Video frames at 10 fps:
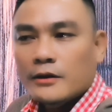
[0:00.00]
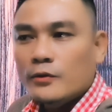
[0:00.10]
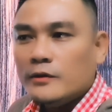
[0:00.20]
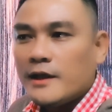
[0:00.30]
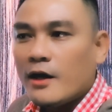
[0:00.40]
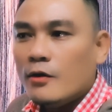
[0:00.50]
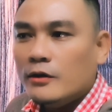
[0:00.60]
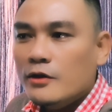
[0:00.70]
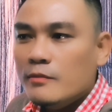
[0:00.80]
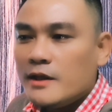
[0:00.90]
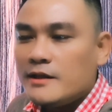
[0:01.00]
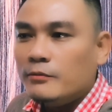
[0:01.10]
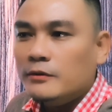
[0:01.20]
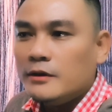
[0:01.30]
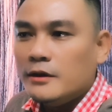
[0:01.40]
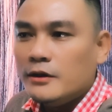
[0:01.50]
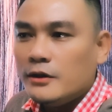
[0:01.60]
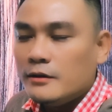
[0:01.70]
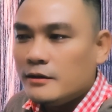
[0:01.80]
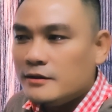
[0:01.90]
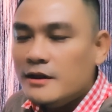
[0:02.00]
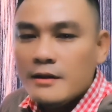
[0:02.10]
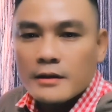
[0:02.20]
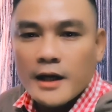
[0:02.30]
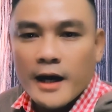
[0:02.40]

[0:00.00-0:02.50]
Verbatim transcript: Dù sao nếu mình sống từ sinh